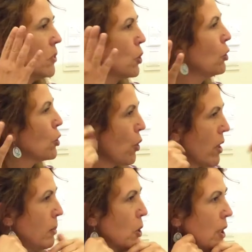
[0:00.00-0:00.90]
Son dos
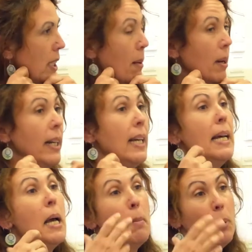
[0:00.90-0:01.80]
conceptos que se hablan.
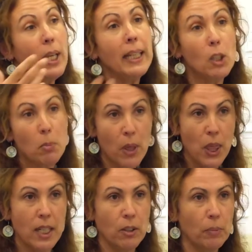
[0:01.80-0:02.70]
¿Por qué
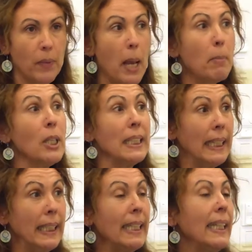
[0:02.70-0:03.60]
antropoceno? Porque se
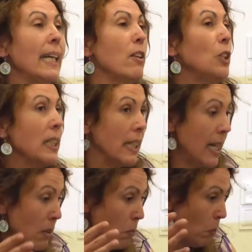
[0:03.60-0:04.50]
entiende que donde
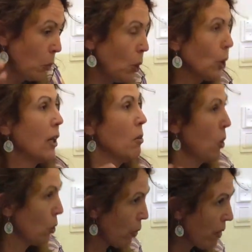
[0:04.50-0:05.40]
el mundo tal como
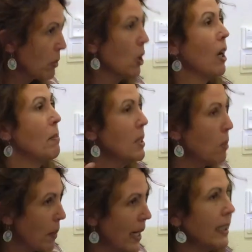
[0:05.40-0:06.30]
lo conocemos ahora
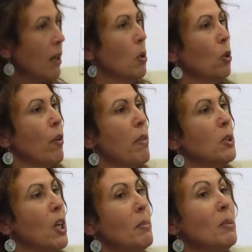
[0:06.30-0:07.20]
mismo, el planeta como lo
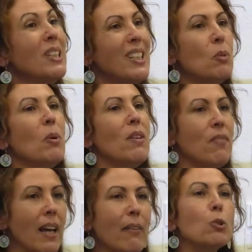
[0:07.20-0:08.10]
conocemos ahora mismo, ha sido
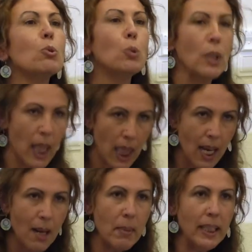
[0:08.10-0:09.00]
modificado
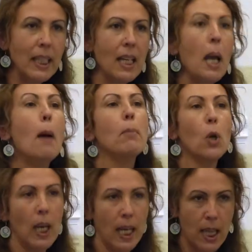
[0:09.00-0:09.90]
sustancialmente
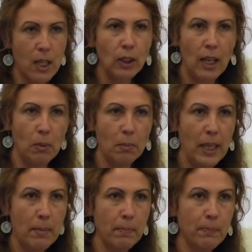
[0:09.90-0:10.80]
por la acción del hombre.